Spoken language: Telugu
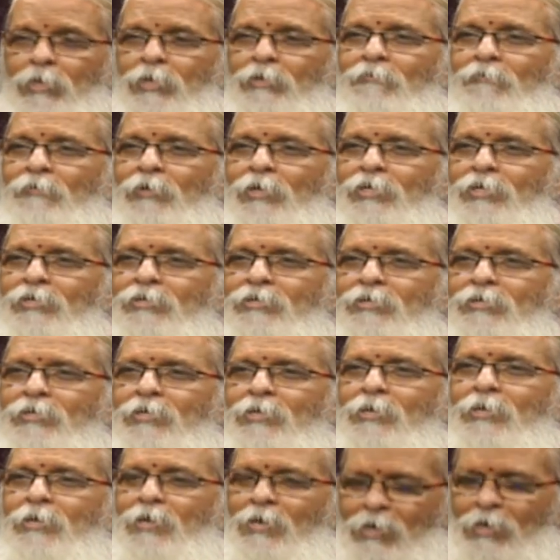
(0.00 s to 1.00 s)
లేవాలి
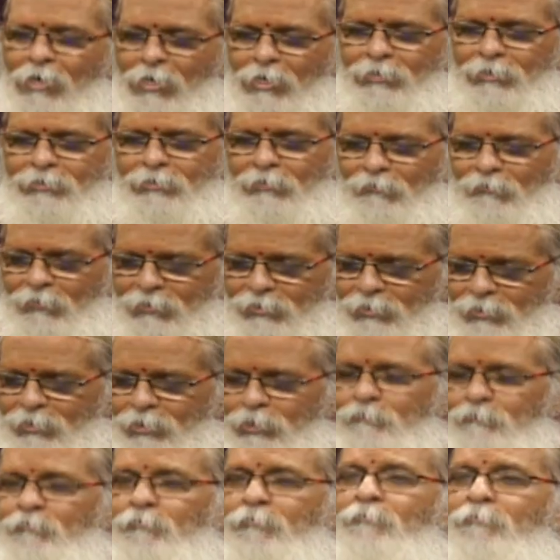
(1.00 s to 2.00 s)
ఆ తర్వాత ఈ